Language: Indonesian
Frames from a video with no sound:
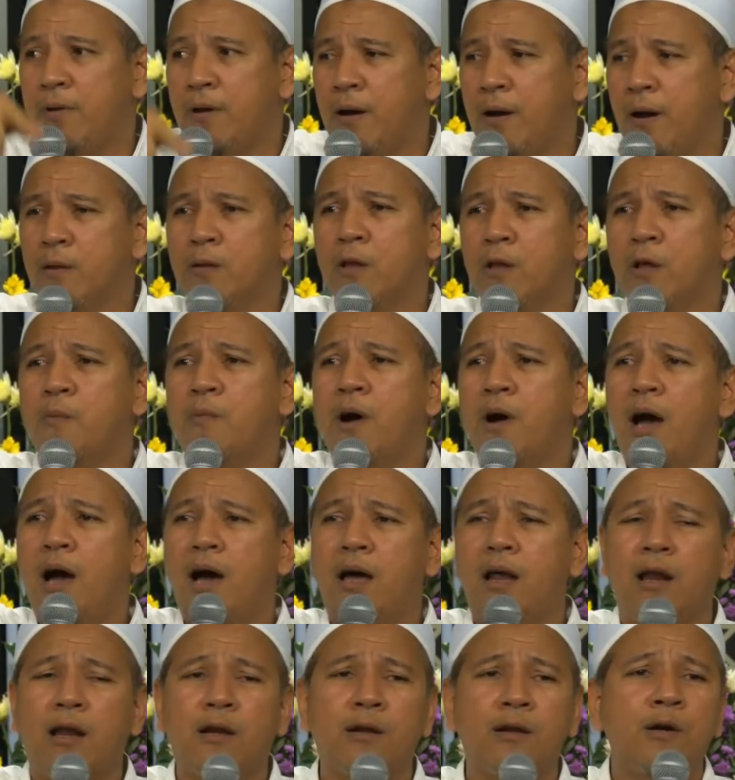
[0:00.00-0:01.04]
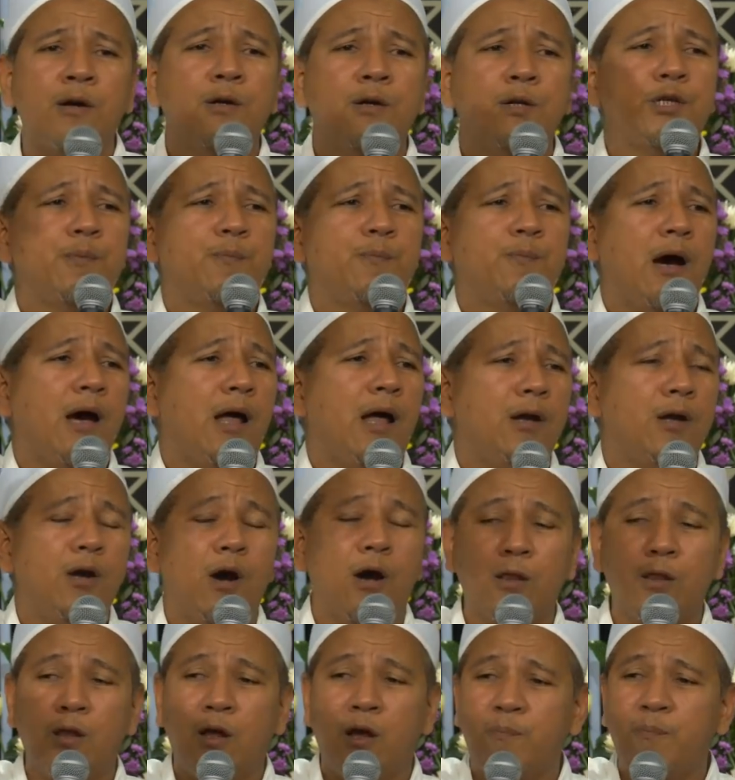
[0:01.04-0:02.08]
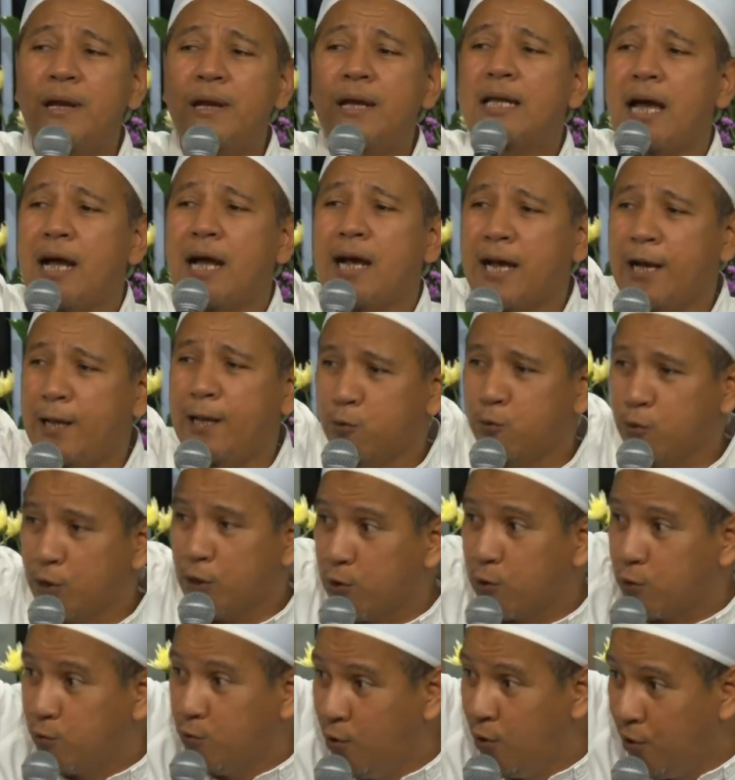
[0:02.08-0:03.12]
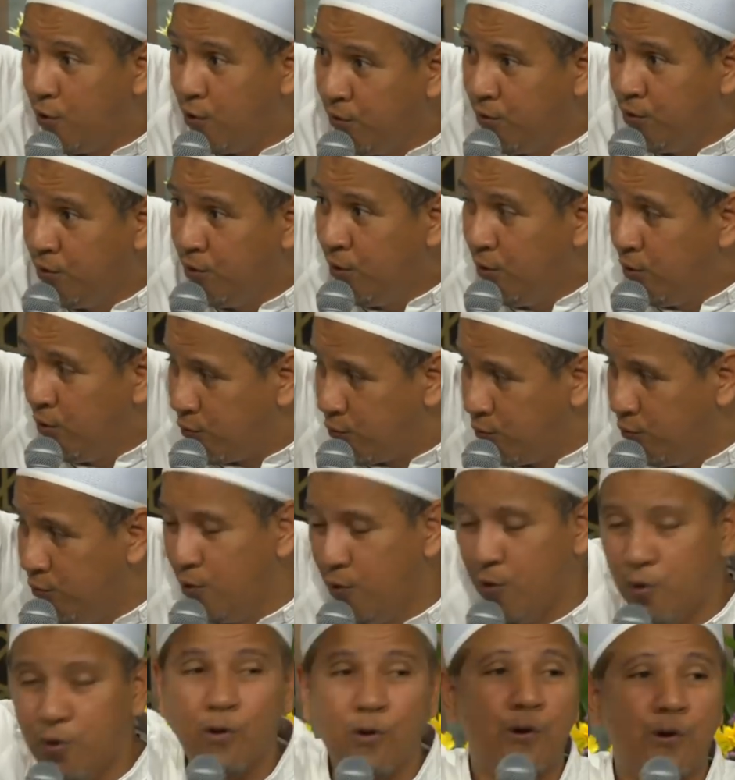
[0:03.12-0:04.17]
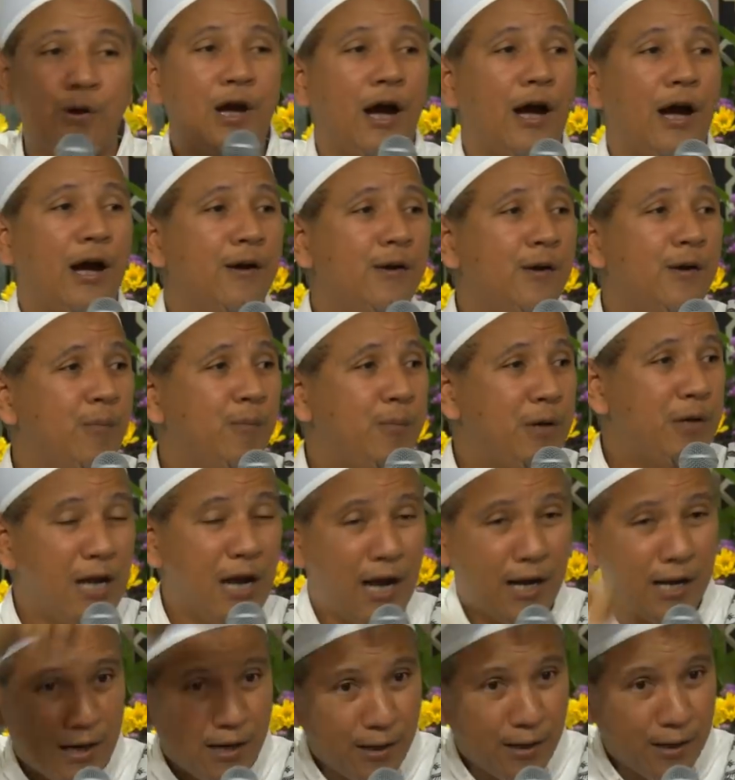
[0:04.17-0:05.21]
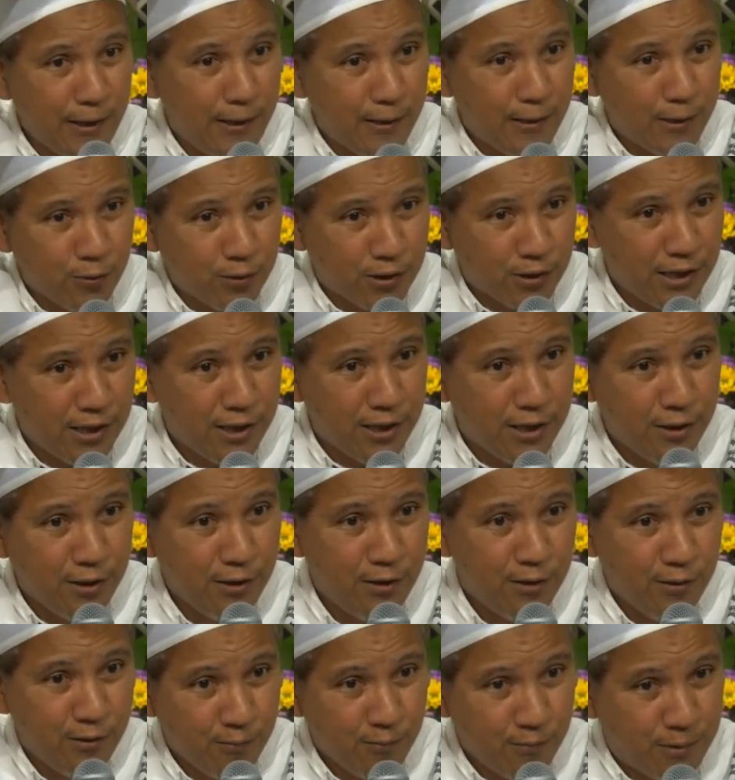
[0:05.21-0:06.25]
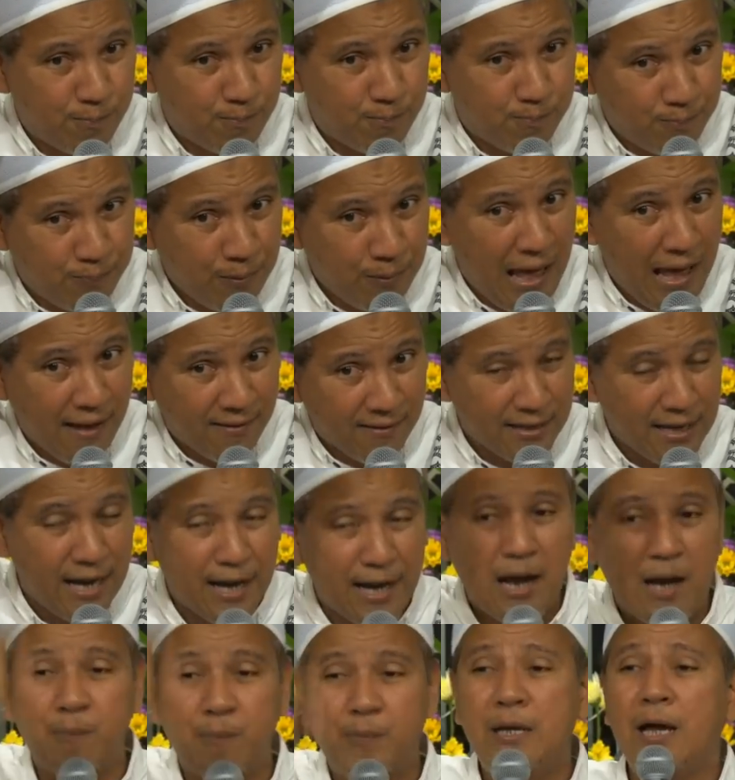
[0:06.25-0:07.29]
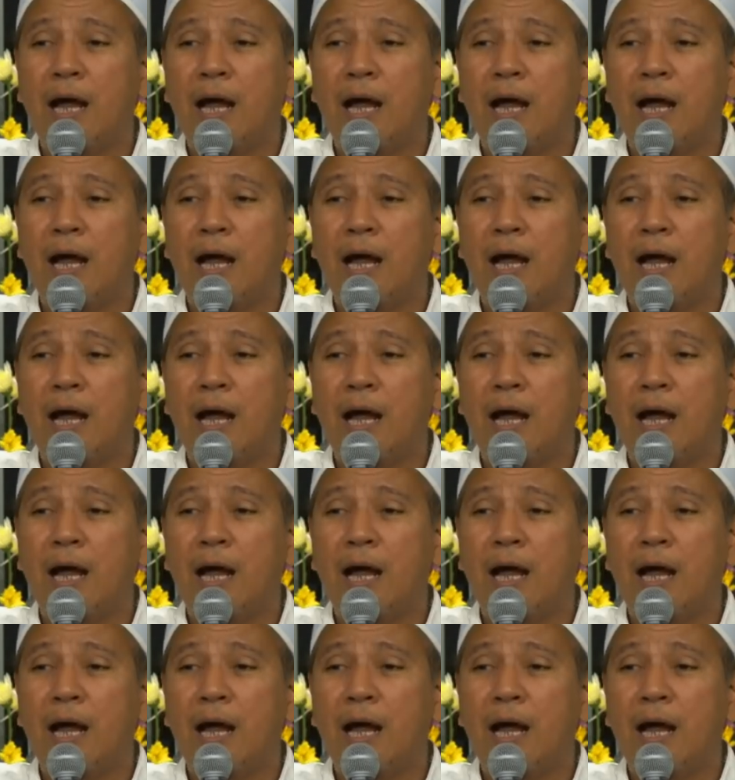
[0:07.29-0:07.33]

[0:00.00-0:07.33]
Nabi. Allah alal jibal, ya Allah pindahkan itu ke gunung, gunung ya. Pindahkan ke itu ke belantara,